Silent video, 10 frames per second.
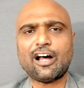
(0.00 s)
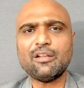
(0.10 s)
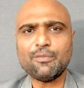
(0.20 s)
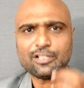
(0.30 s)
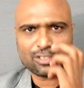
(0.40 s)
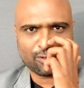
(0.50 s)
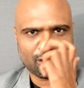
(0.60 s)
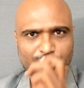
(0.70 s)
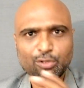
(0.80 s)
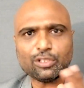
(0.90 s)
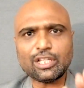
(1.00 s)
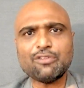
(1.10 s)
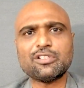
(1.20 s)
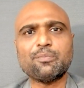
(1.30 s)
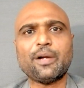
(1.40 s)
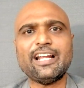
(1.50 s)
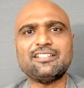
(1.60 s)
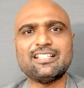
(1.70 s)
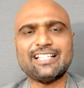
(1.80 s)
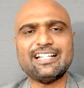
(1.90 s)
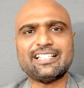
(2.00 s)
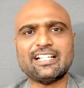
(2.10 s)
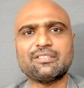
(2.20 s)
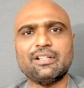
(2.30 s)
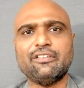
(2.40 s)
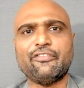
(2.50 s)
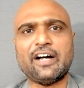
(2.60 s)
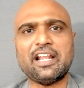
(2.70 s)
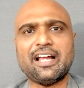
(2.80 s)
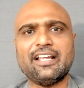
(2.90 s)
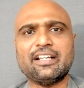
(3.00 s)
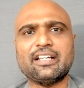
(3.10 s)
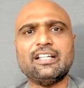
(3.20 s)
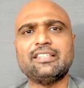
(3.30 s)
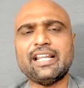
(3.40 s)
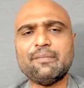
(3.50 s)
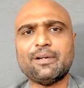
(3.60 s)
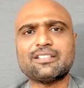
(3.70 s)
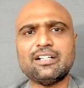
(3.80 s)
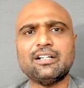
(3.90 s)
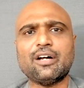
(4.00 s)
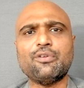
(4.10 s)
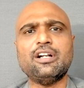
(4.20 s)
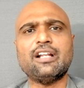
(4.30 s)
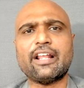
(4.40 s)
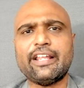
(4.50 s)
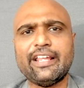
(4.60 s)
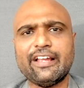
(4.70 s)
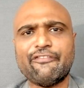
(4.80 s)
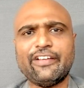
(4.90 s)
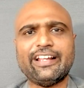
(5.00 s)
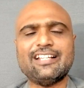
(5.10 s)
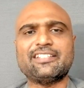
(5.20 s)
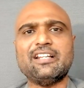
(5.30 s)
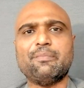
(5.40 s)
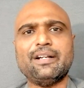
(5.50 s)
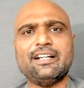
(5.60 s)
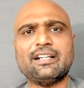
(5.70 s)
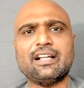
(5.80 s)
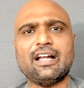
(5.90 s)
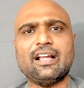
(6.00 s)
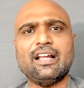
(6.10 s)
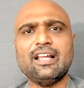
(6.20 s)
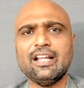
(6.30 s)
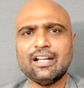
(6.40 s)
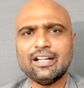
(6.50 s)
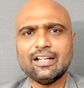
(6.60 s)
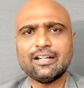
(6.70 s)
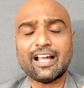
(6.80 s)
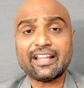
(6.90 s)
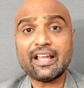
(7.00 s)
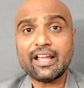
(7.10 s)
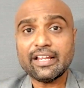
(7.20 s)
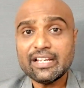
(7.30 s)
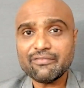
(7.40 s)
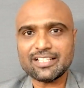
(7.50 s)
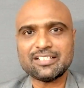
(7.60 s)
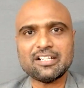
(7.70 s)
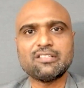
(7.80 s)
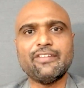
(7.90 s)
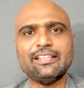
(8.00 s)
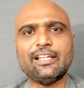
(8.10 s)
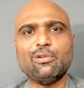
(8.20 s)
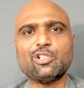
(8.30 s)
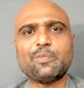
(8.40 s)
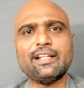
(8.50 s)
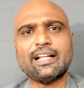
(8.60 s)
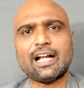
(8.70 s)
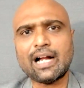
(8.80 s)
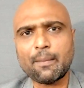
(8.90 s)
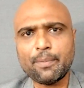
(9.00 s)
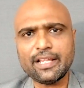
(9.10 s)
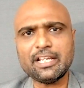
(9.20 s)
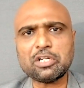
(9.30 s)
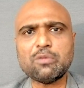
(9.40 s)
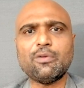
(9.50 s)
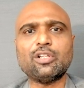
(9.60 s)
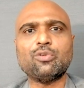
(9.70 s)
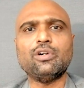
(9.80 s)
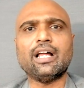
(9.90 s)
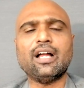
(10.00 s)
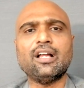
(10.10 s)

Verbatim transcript: ஆல்மோஸ்ட் ஒரு டூ தௌசண்ட் பாயிண்ட்ஸ் சென்செக்ஸ் வந்து ஃபால் ஆகிருக்கு த்ரீ பர்சன்ட் டவுனு நிறைய எஃப்ஐஐ செல் பண்ணிட்டு இருக்காங்க நிறைய இன்வெஸ்டர்ஸ் வெல்த்தை லூஸ் பண்ணியிருக்காங்க அப்படி இருக்கும்போது கூட